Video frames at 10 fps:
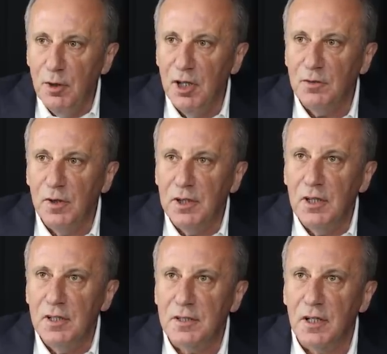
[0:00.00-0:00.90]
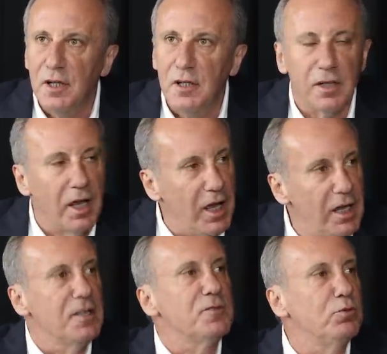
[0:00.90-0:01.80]
milletvekili listelerinde
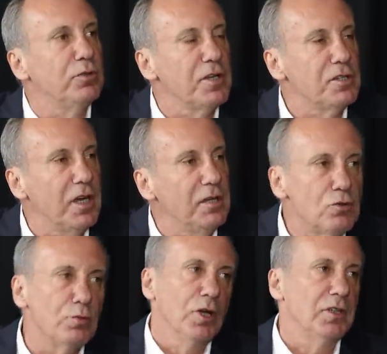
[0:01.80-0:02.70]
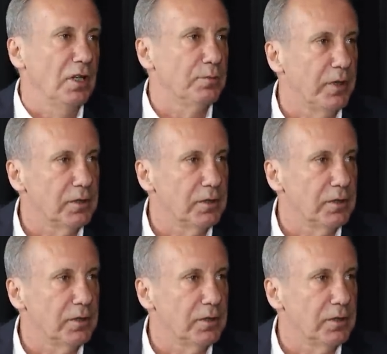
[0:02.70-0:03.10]
en az bulunan şey Cumhuriyet Halk